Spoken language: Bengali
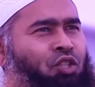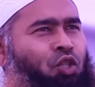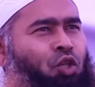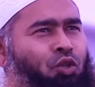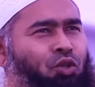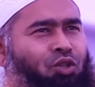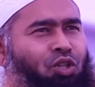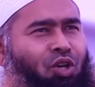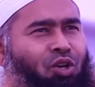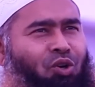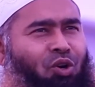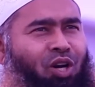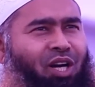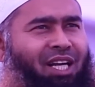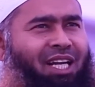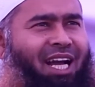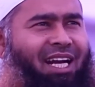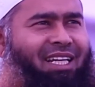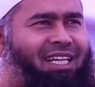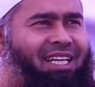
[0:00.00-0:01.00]
সুন্দর
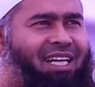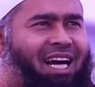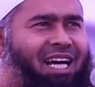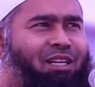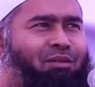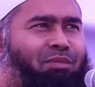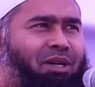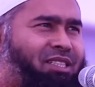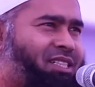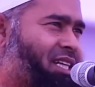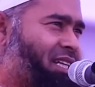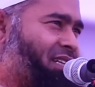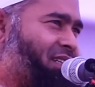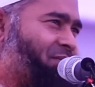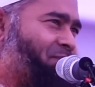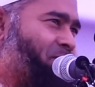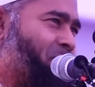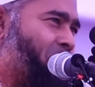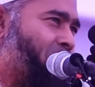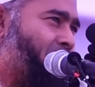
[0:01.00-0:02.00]
কণ্ঠে একটা গান বাজায়
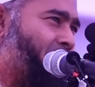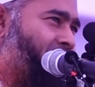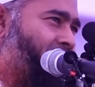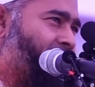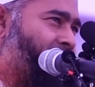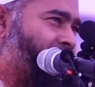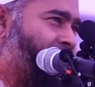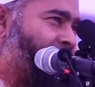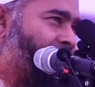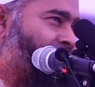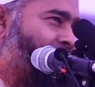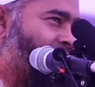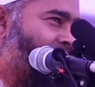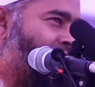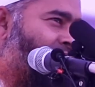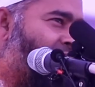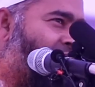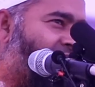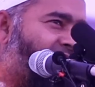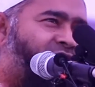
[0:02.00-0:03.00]

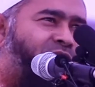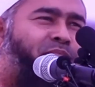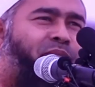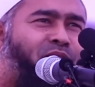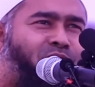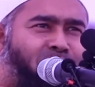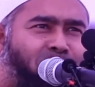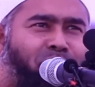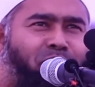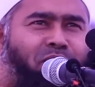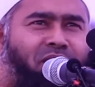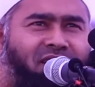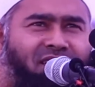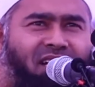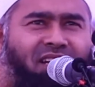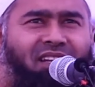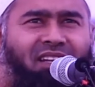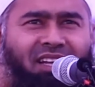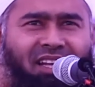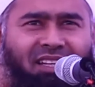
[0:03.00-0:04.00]
হাসবি রব্বি
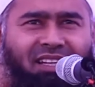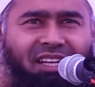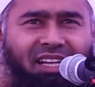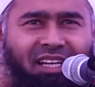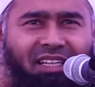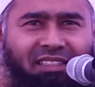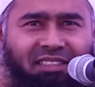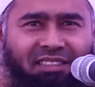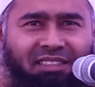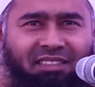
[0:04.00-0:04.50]
জাল্লাল্লাহ